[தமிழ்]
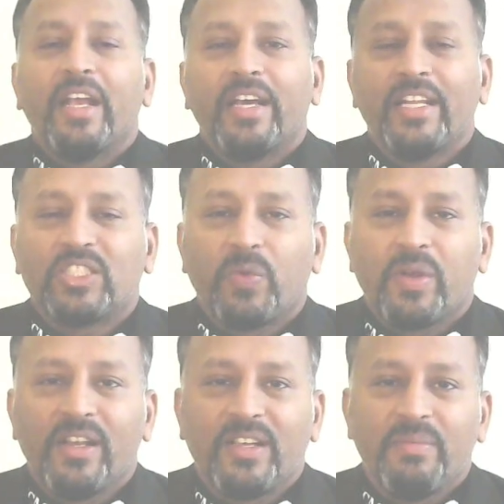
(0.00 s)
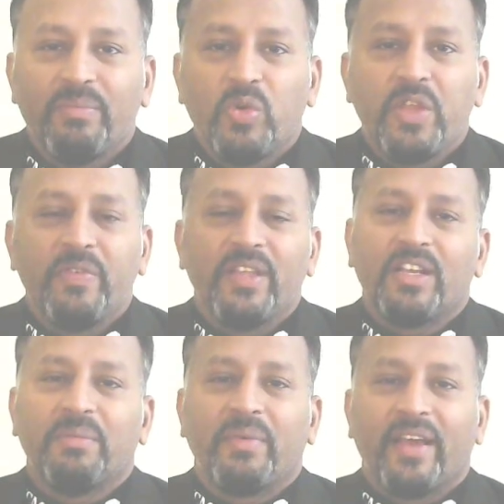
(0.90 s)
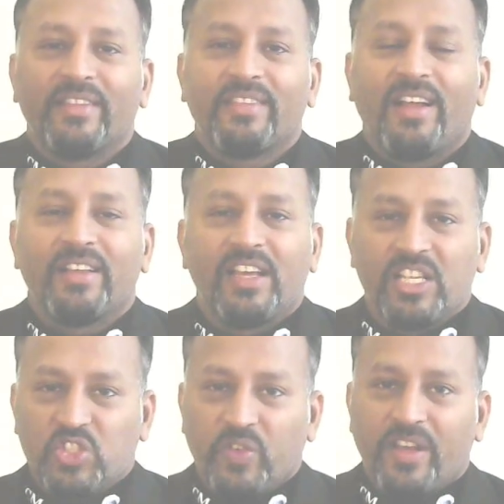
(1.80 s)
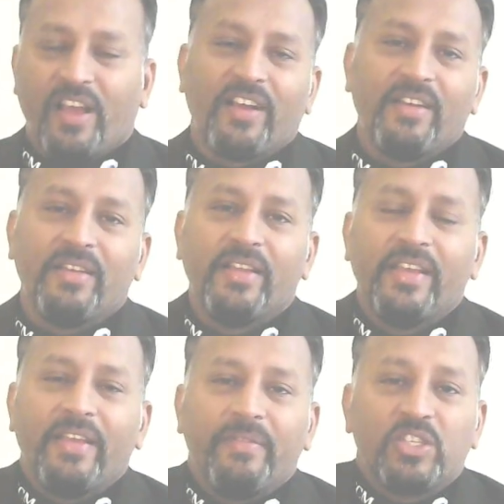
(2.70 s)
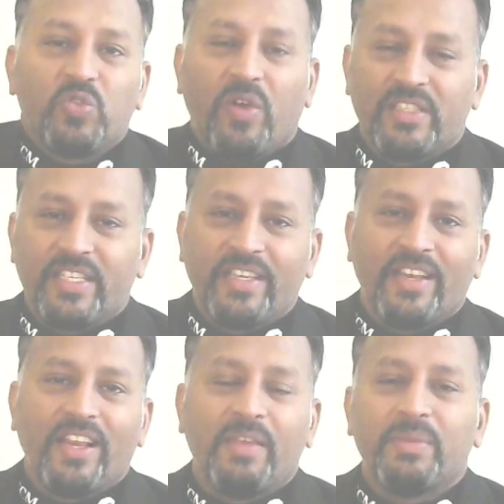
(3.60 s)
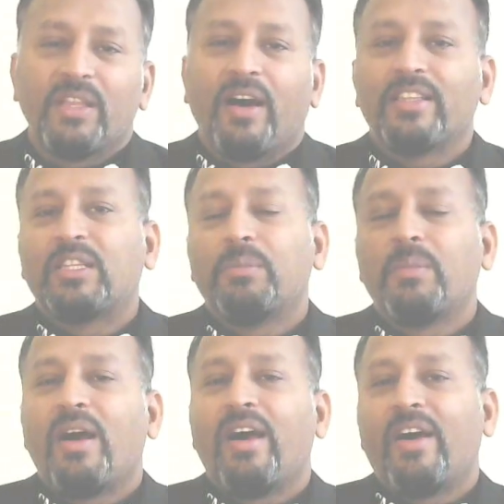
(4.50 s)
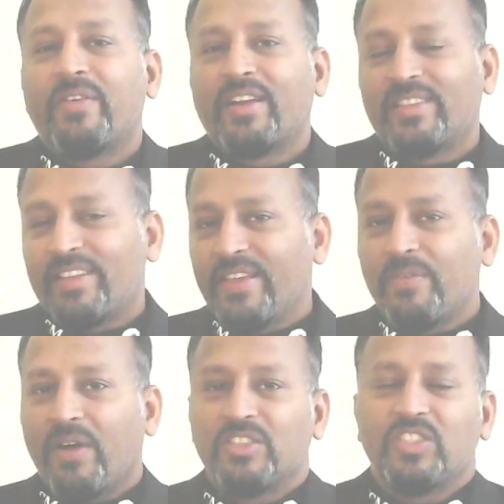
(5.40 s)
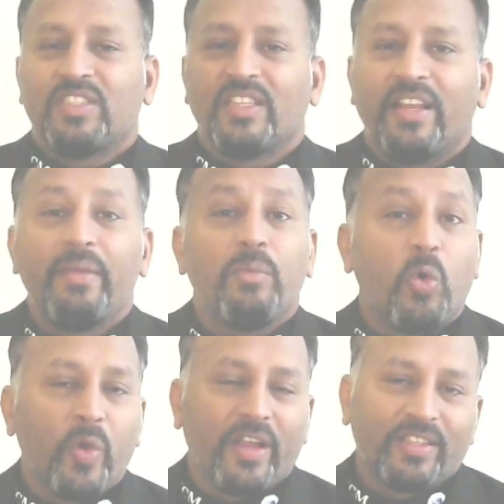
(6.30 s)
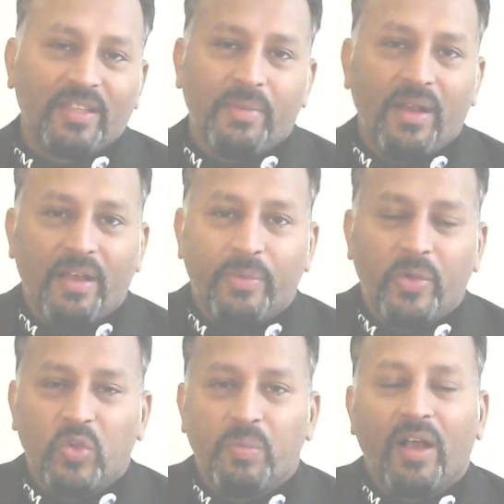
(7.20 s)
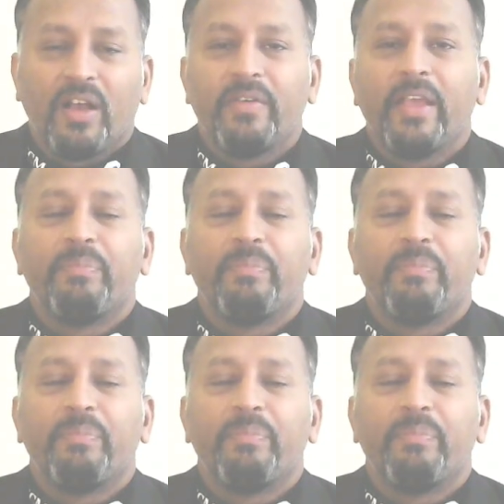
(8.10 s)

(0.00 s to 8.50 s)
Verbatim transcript: கிறிஸ்தவர்களுக்கு முடிவு இருக்குமா இருந்தால் கிறிஸ்துவை நாங்கள் விசுவாசிக்கிறதிலையும் இந்த ஆத்மா அவரிடத்திலே வாஞ்சித்ததிலையும் ஒரு அர்த்தமில்லாமல் போய்விடும் ஆகவே